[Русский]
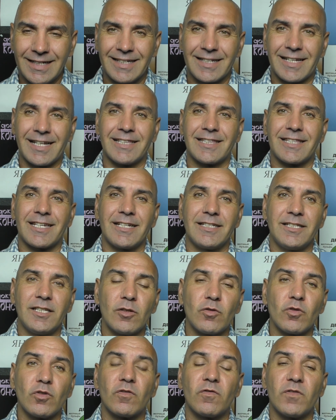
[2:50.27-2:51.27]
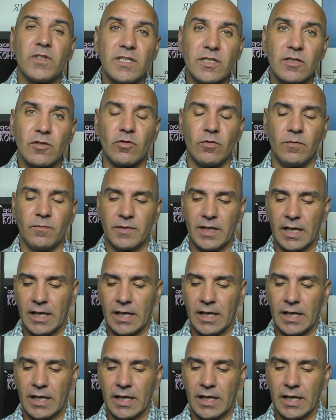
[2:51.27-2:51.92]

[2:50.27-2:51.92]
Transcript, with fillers: контролирует физику.